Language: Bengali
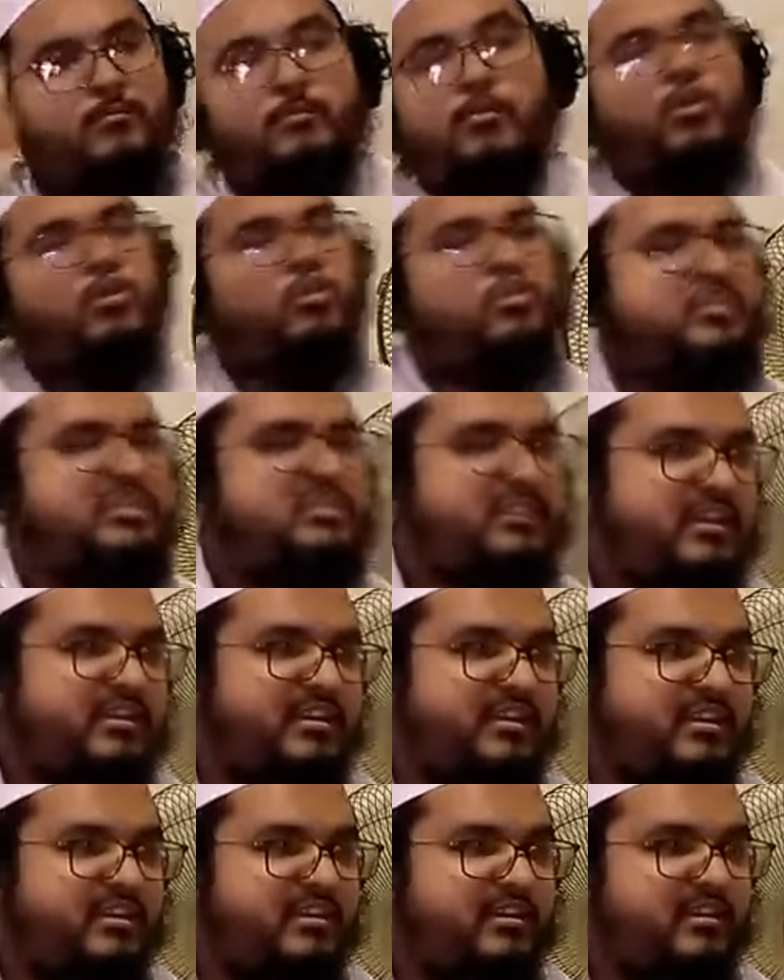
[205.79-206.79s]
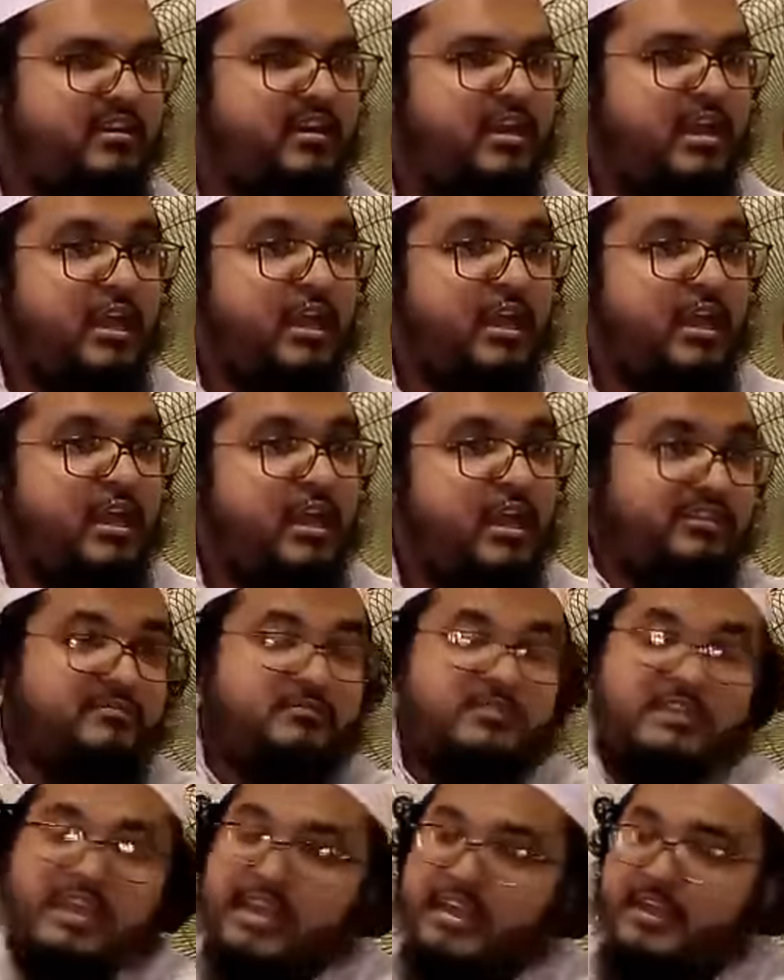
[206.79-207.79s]
বড় হইতে থাকে ওই
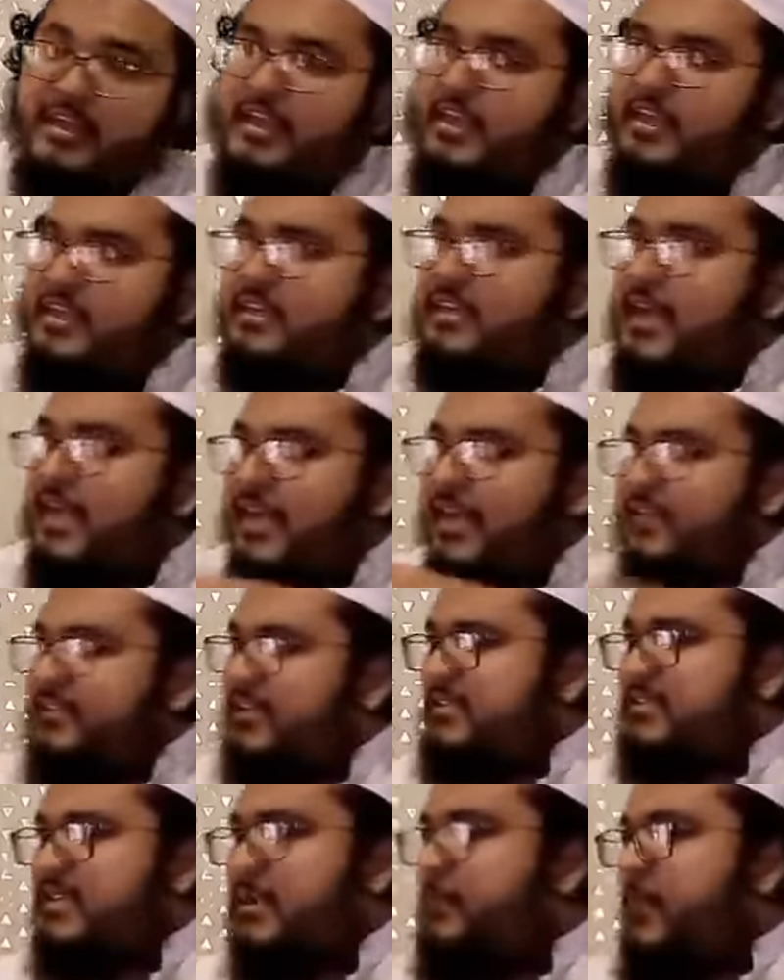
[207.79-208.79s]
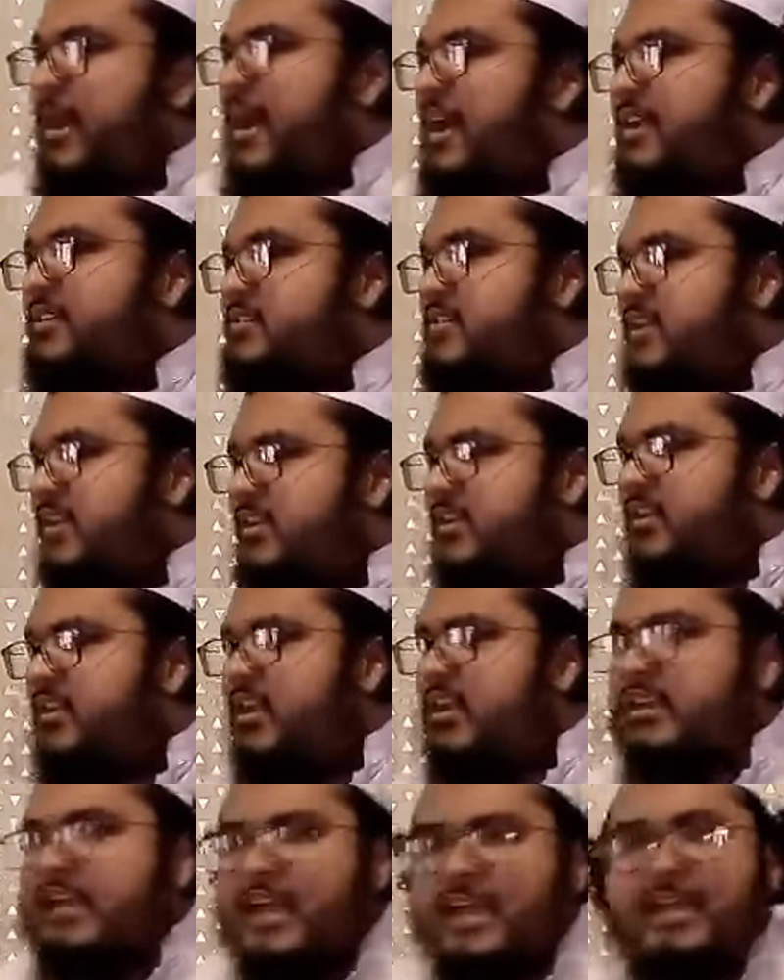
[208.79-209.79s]
এই এই কালাডির যে মা আছে
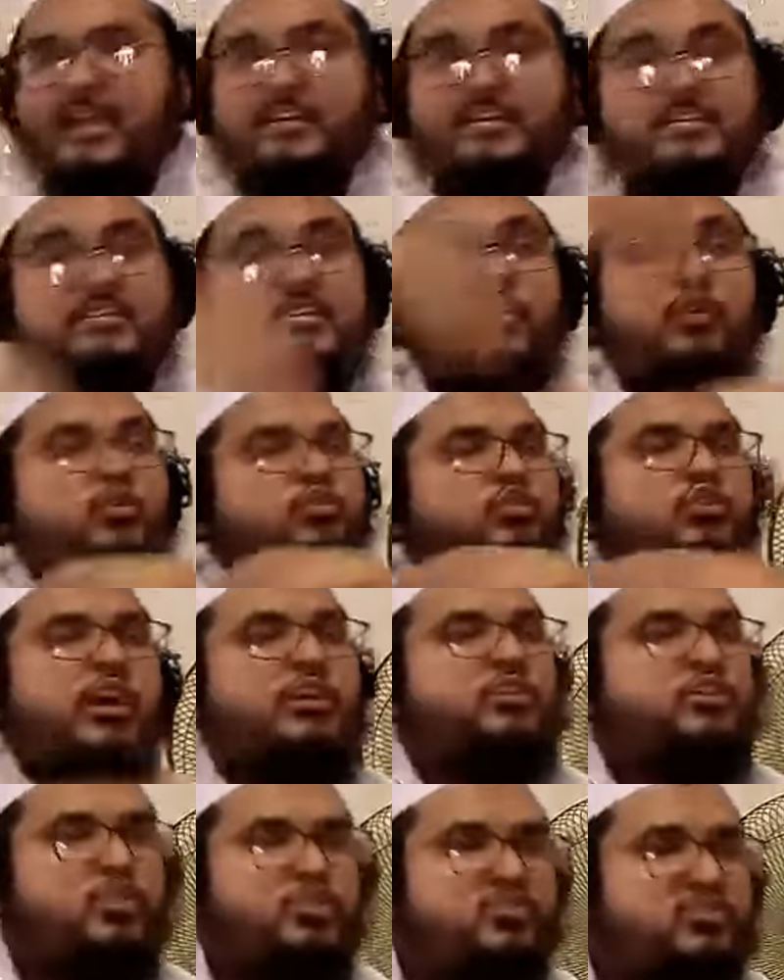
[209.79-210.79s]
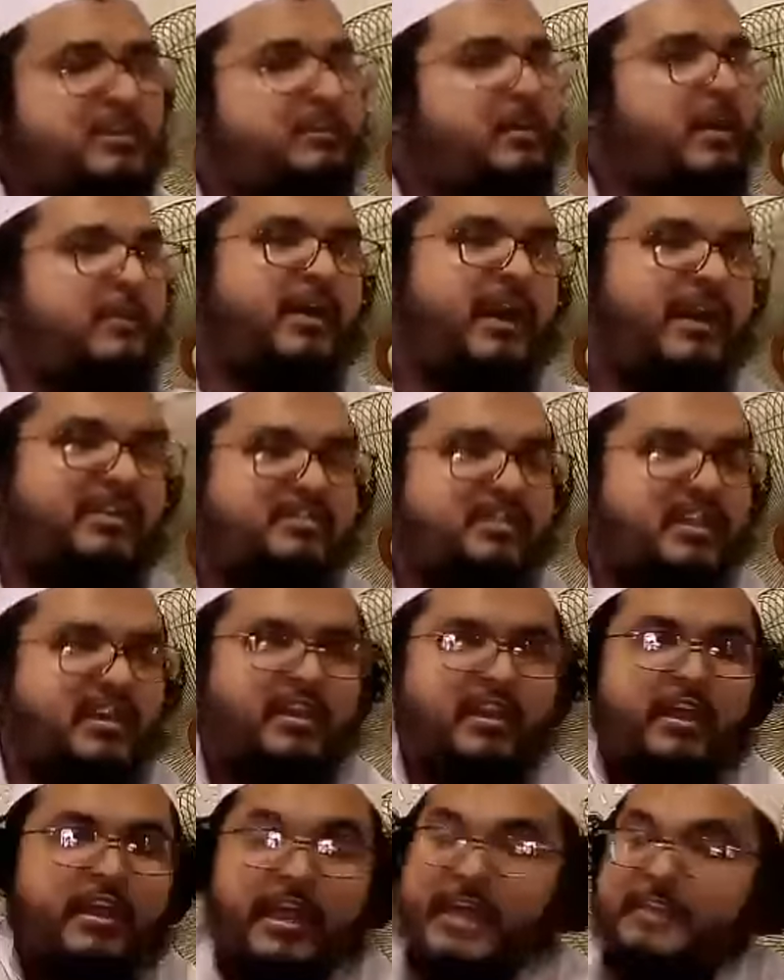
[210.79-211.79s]
কালাডির যে অন্য আত্মীয় স্বজনের বাবা আছে
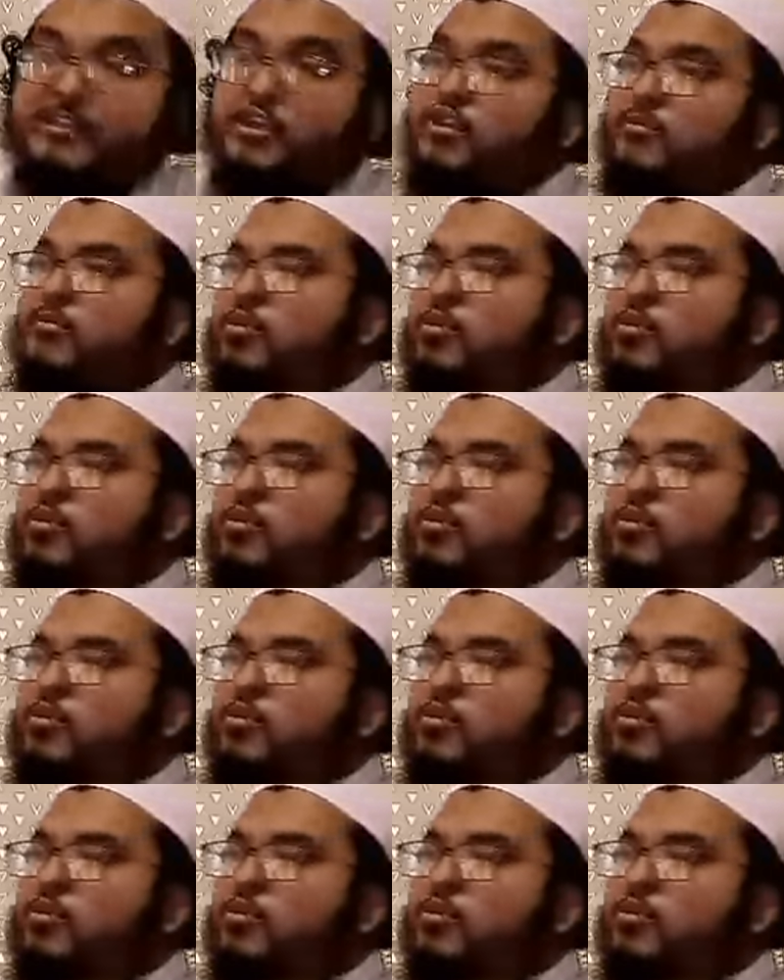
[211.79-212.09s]
এদেরও